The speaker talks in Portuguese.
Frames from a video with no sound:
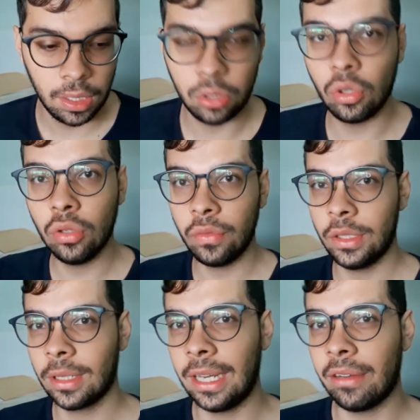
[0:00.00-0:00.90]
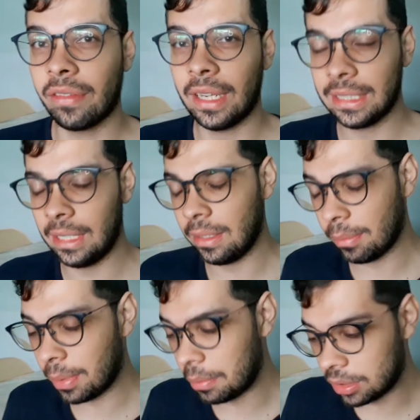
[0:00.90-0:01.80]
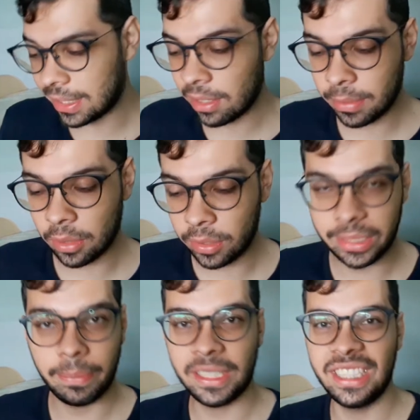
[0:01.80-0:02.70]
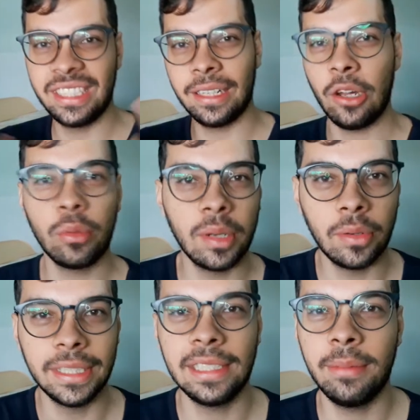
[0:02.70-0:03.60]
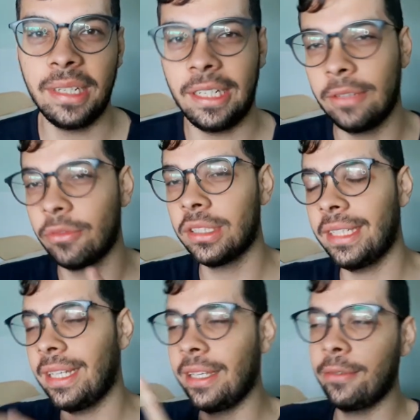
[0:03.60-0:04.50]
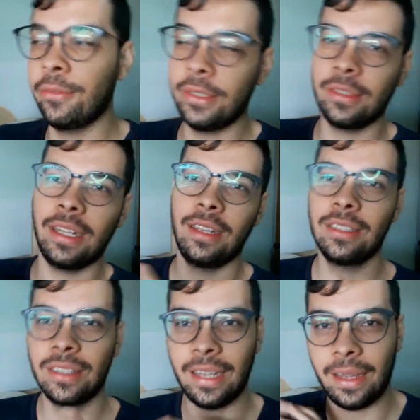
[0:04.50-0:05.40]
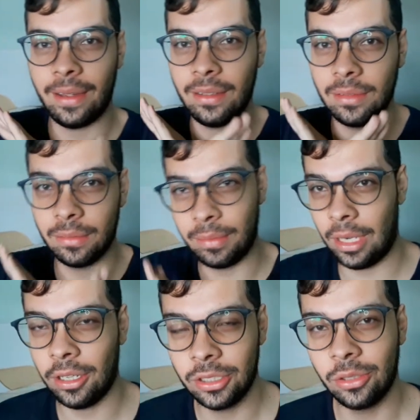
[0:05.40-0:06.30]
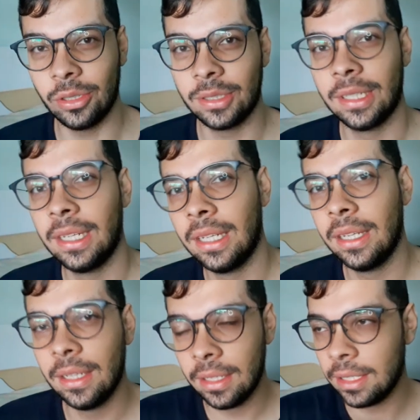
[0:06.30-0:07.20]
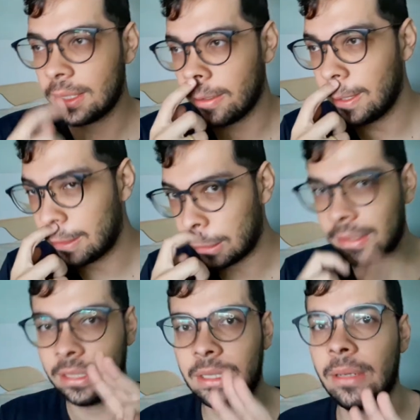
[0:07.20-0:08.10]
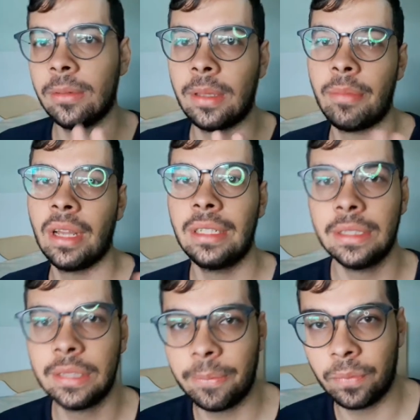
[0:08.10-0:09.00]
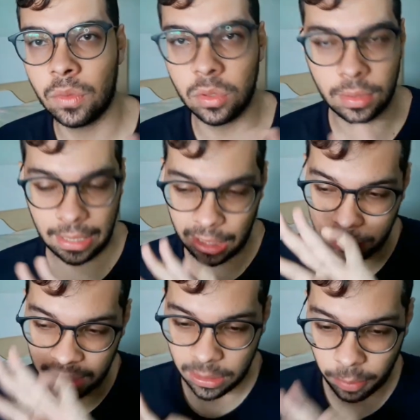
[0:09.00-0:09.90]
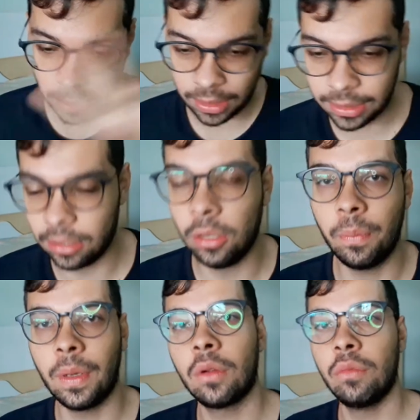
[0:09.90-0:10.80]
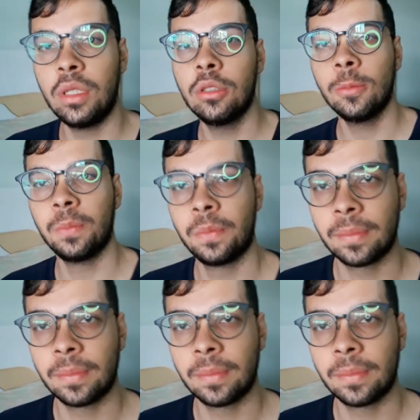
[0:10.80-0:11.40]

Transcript: E todo vídeo que ele faz, ele é pra mostrar alguma coisa e pra te ensinar alguma coisa também. E você ri do vídeo dele, isso que é o melhor de todos. Então ele tá no terceiro da minha lista, dos canais mais importantes que eu não perco vídeo.